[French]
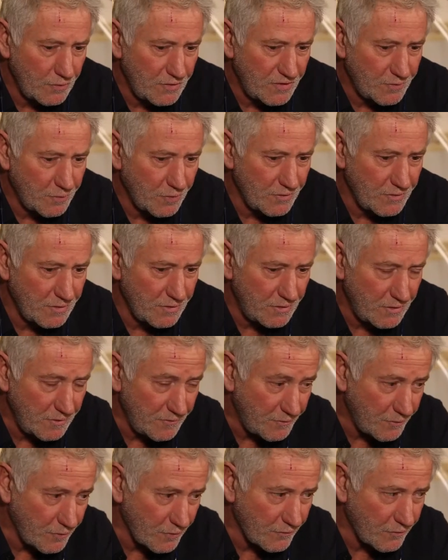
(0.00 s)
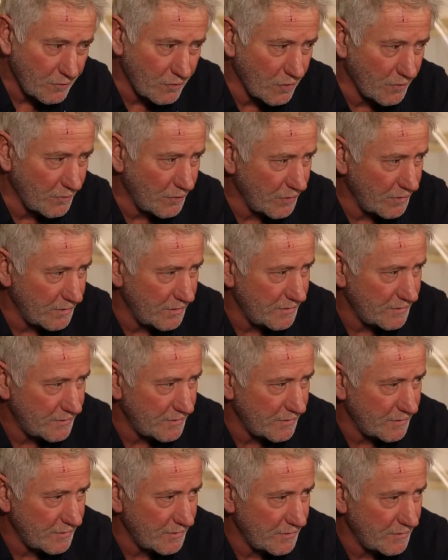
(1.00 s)
dispositif, pour que vous compreniez,
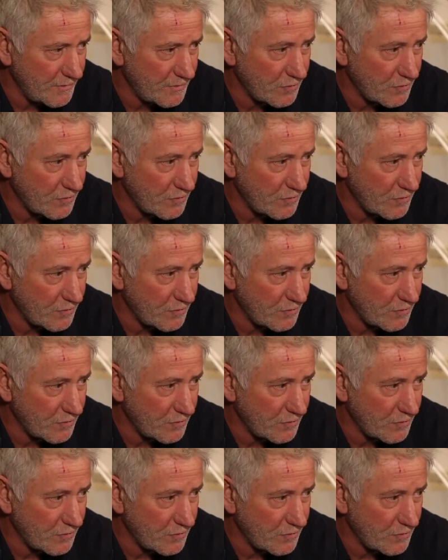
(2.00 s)
c'est